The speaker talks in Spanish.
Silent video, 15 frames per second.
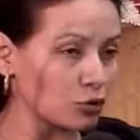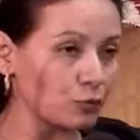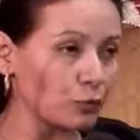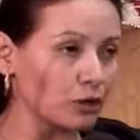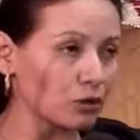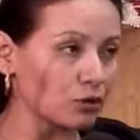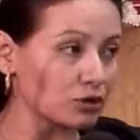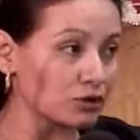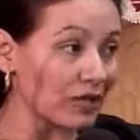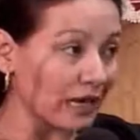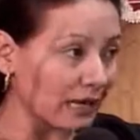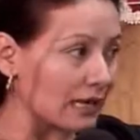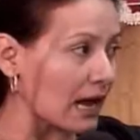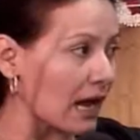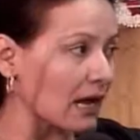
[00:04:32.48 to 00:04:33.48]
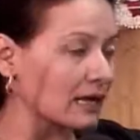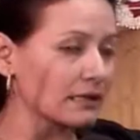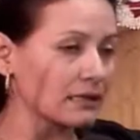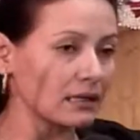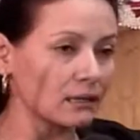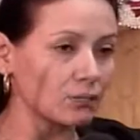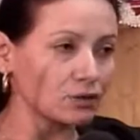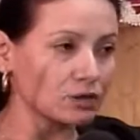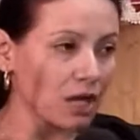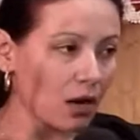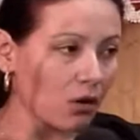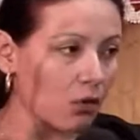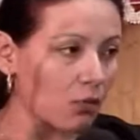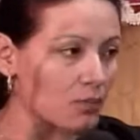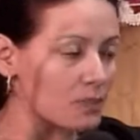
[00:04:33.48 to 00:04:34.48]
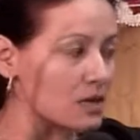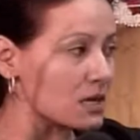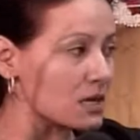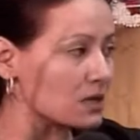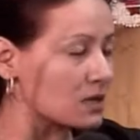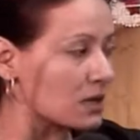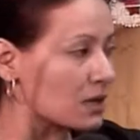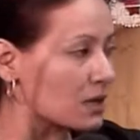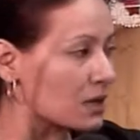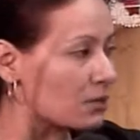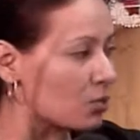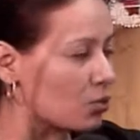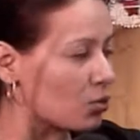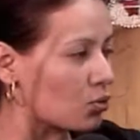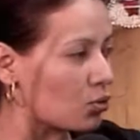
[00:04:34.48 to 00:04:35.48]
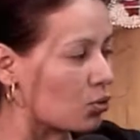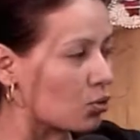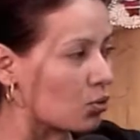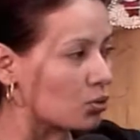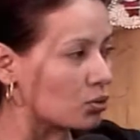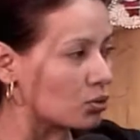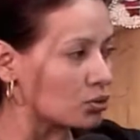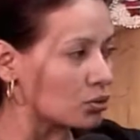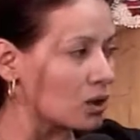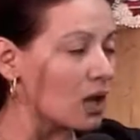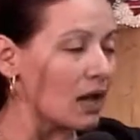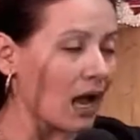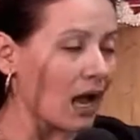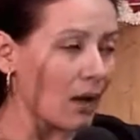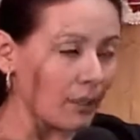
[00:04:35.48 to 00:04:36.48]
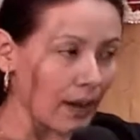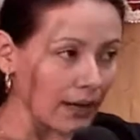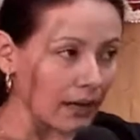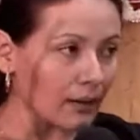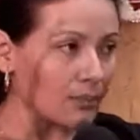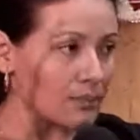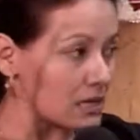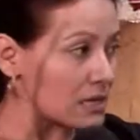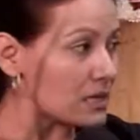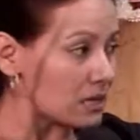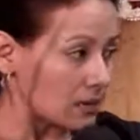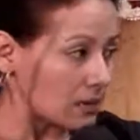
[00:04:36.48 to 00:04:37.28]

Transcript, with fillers: Puerto Salgar, tenemos Jacopí, tenemos Caparrapí, Caparrapí.